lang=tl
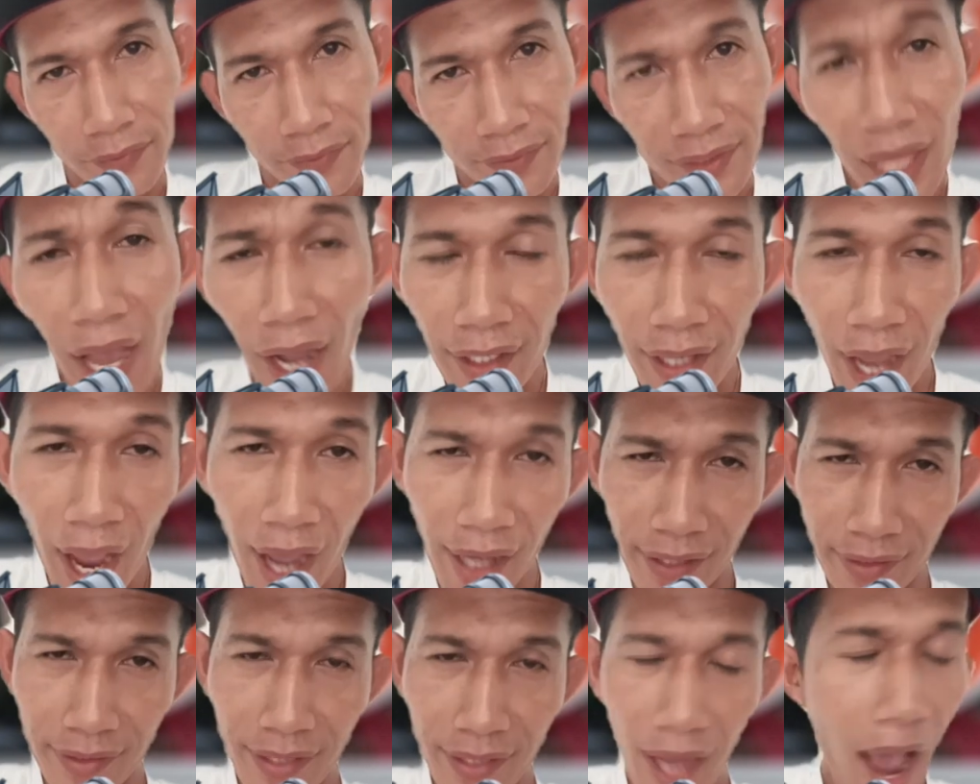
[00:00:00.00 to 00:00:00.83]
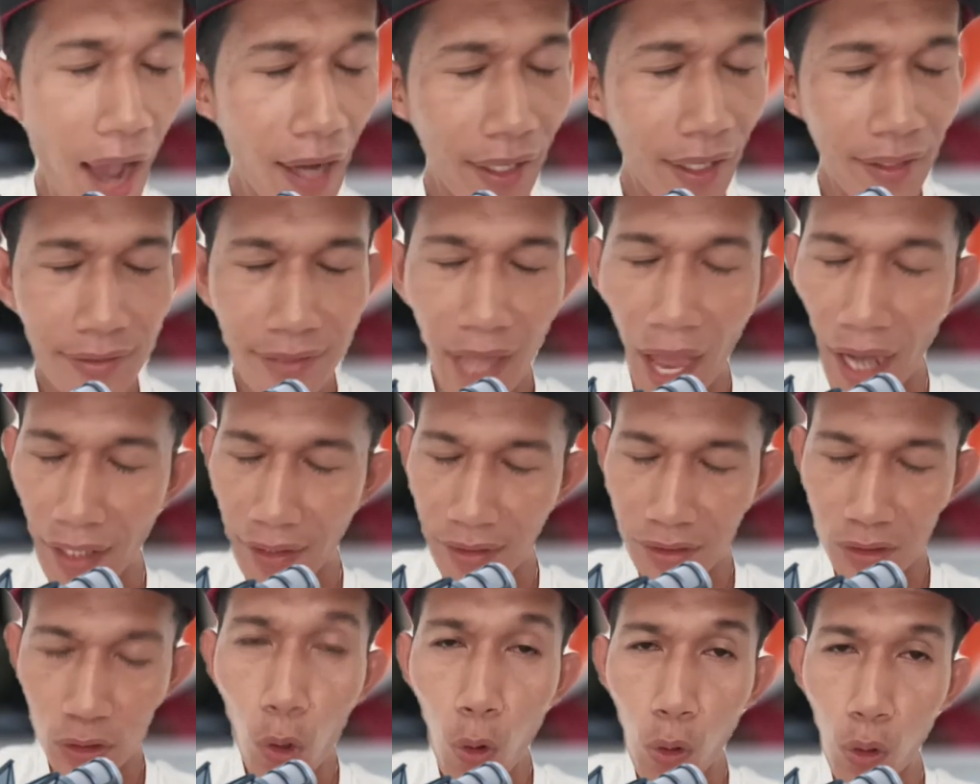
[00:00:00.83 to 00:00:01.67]
Daghan ang
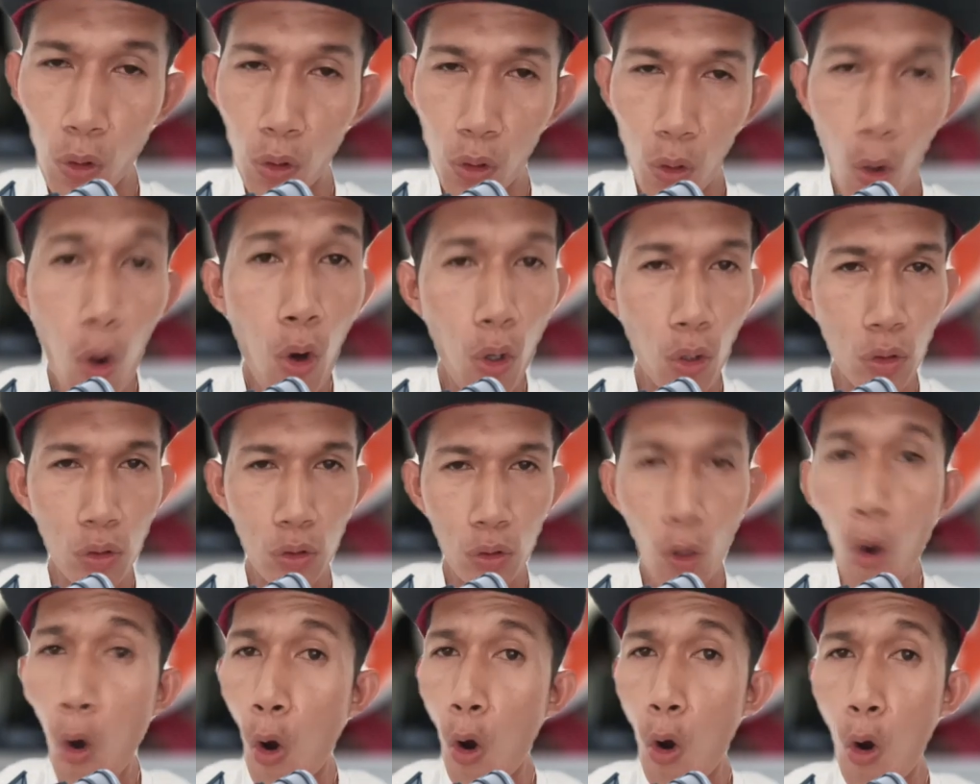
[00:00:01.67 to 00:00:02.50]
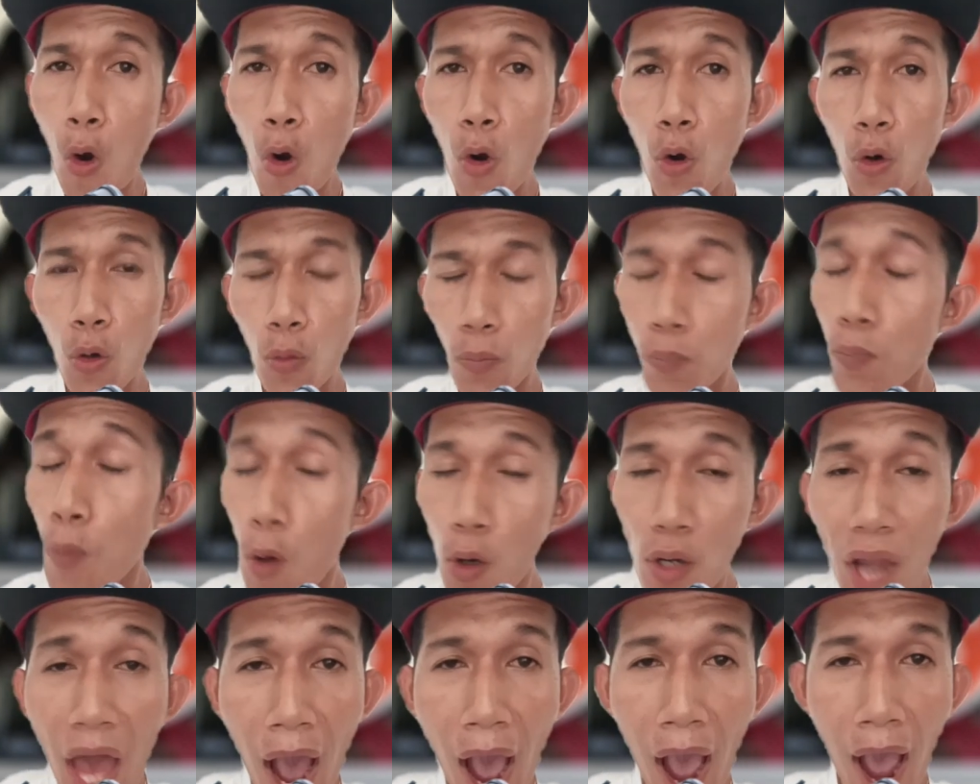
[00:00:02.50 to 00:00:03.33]
nagsulot o
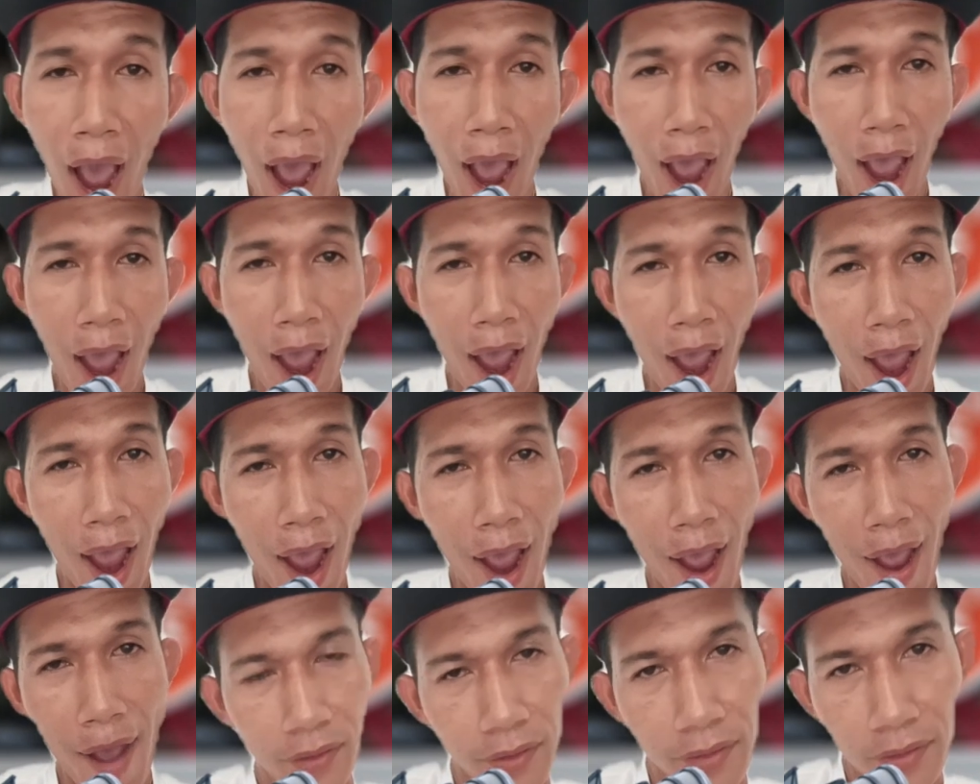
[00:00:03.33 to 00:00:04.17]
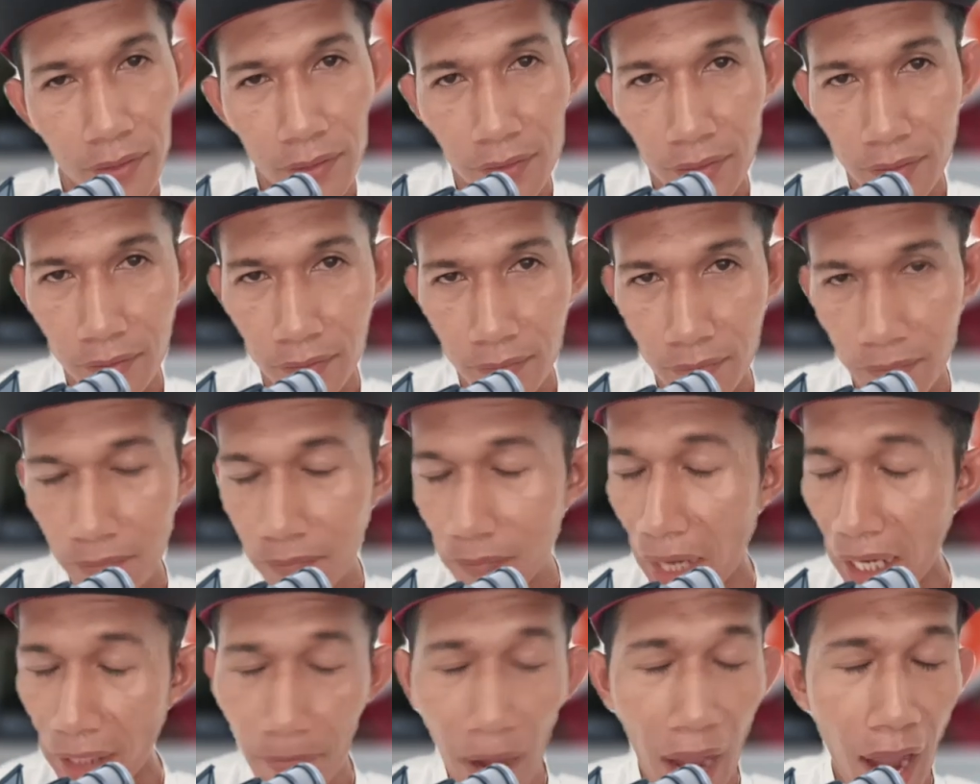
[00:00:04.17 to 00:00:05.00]
pula May
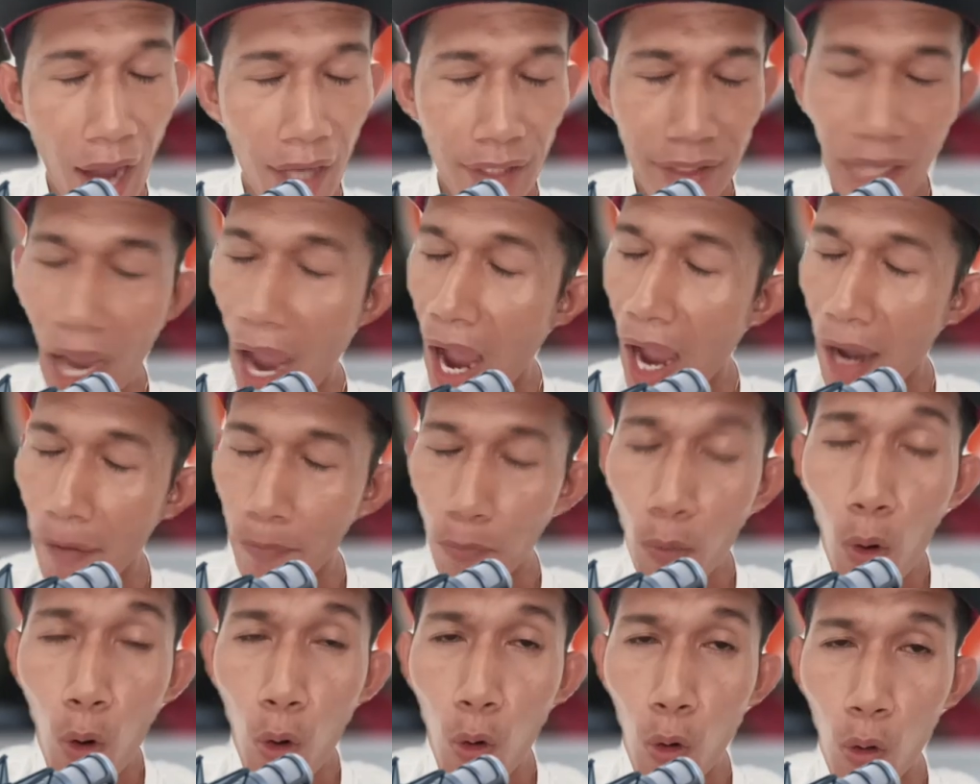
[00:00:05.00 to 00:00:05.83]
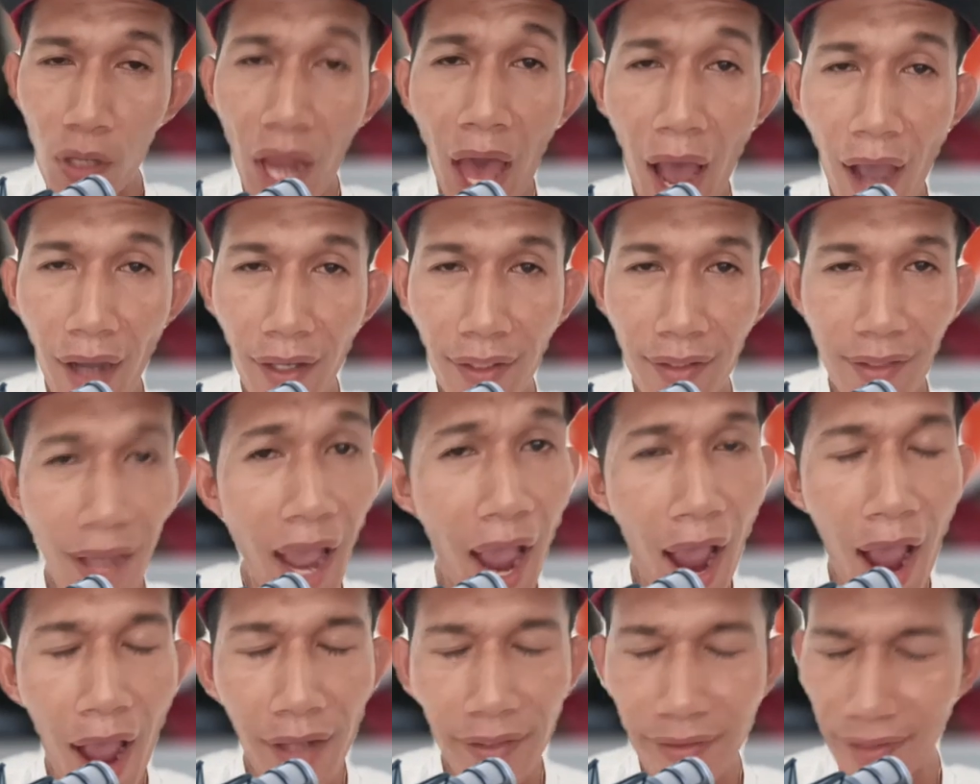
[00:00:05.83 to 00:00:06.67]
mga bulak
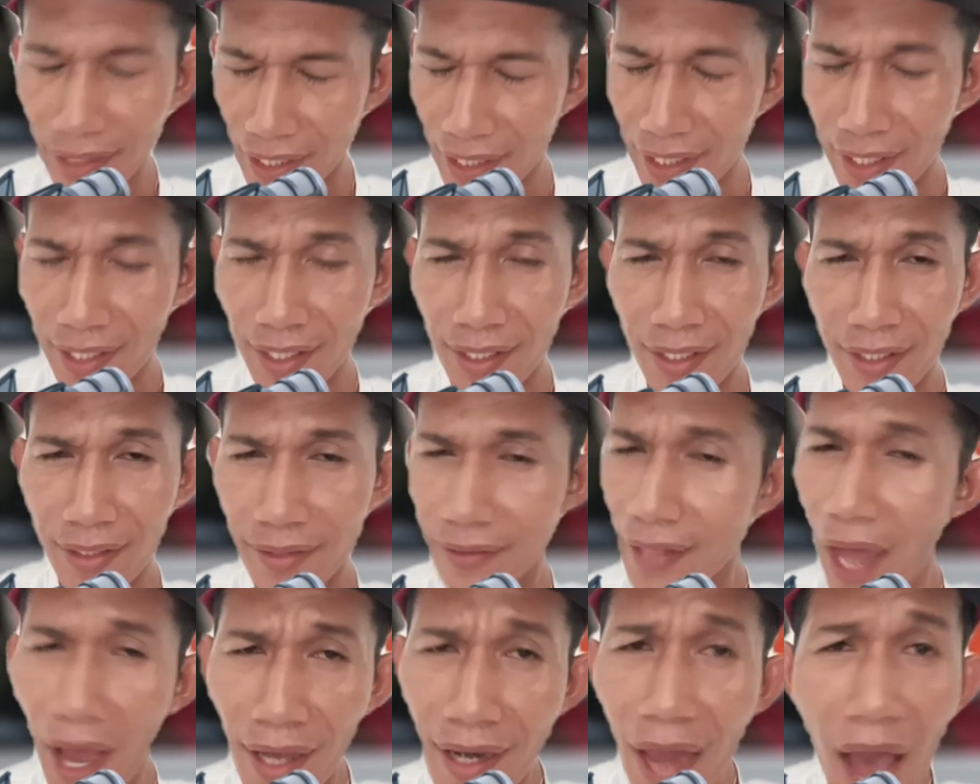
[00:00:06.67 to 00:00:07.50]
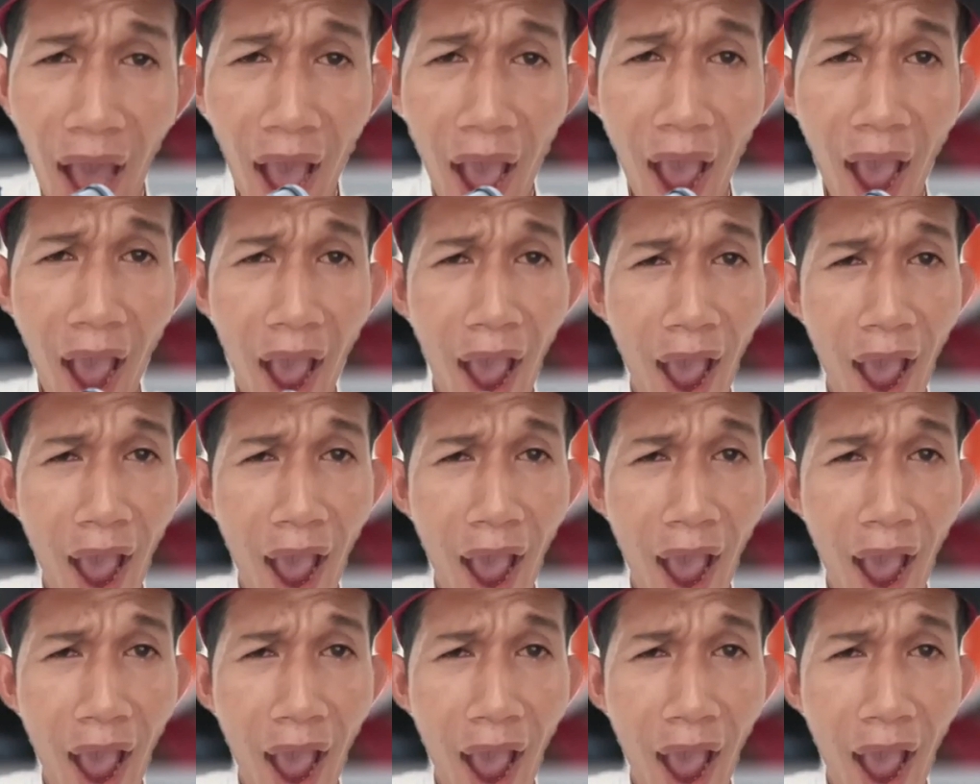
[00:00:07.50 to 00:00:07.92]
na gidala